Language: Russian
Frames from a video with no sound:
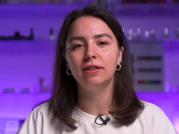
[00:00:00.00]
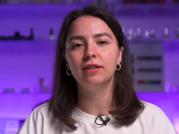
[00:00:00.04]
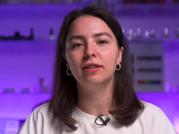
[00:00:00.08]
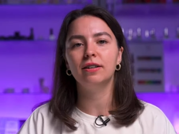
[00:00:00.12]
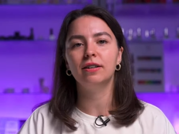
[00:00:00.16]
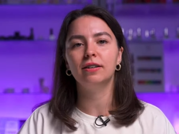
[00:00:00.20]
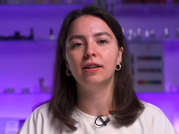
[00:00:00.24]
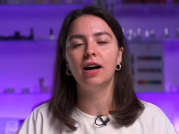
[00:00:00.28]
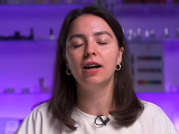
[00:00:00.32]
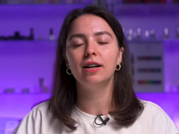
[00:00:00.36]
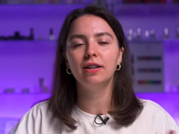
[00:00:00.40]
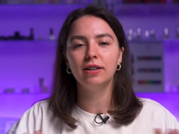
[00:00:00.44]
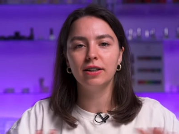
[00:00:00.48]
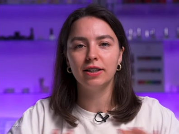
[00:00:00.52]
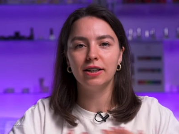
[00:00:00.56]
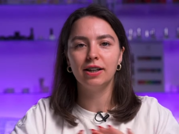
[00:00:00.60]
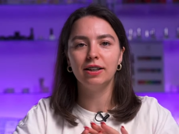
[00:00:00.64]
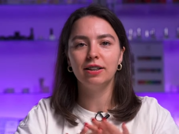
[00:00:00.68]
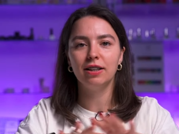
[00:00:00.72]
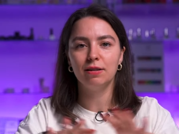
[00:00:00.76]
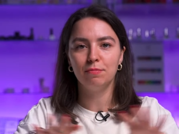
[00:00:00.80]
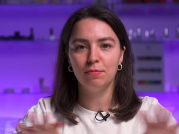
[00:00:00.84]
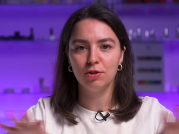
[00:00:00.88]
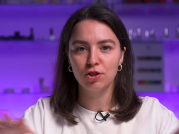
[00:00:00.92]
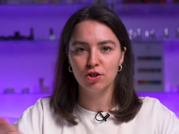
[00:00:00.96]
а, как
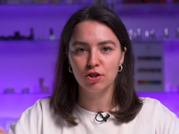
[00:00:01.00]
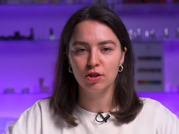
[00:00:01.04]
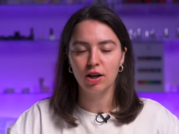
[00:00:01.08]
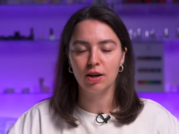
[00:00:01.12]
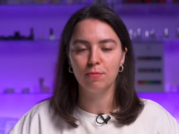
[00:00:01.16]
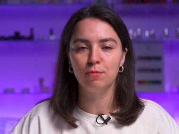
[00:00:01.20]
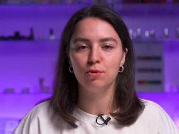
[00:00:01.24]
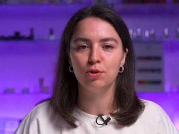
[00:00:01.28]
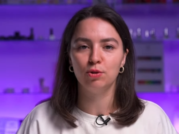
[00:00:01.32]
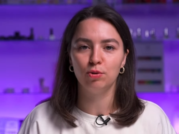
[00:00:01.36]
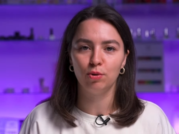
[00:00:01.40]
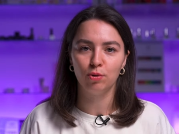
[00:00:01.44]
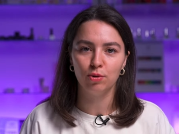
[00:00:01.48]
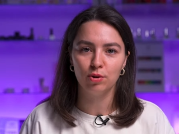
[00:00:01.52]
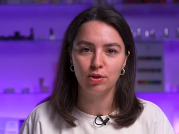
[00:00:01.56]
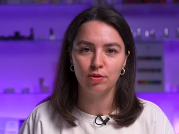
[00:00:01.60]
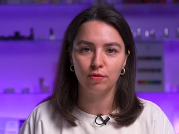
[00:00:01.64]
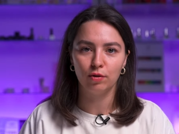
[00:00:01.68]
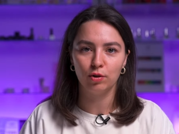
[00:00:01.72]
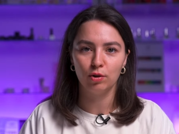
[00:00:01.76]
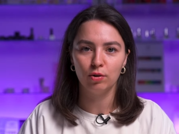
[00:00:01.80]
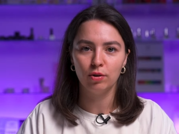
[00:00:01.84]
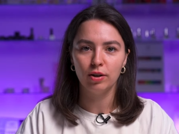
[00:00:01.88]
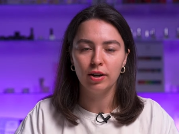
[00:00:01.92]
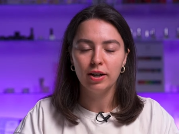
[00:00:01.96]
эргономично обустроить
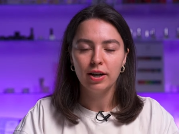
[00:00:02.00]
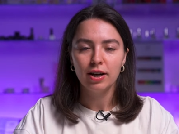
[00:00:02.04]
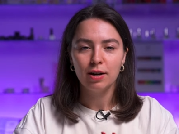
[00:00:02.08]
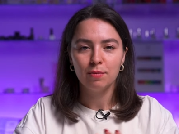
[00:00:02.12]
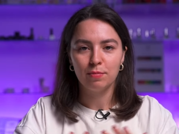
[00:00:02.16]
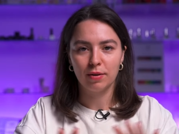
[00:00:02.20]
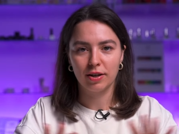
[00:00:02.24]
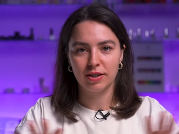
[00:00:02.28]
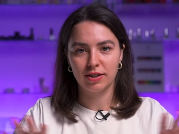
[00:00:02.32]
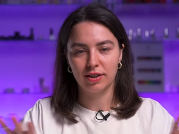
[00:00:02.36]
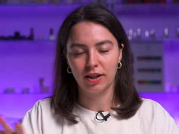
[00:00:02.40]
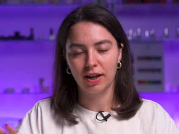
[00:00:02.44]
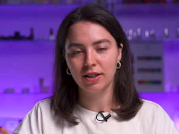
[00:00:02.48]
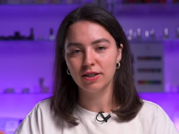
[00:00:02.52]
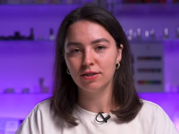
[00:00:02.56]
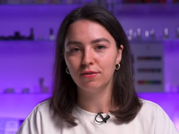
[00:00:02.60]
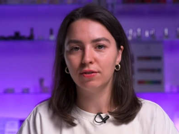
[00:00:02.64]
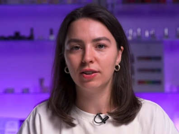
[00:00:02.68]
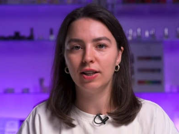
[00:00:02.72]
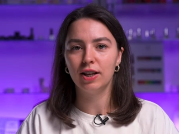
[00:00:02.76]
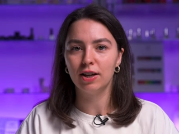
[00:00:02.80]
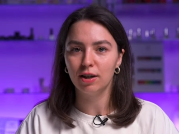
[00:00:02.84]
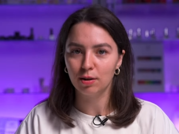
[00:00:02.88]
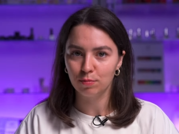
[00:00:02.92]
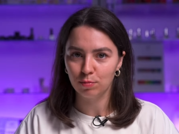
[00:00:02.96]
свое
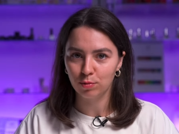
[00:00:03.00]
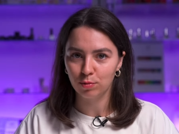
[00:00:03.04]
пространство для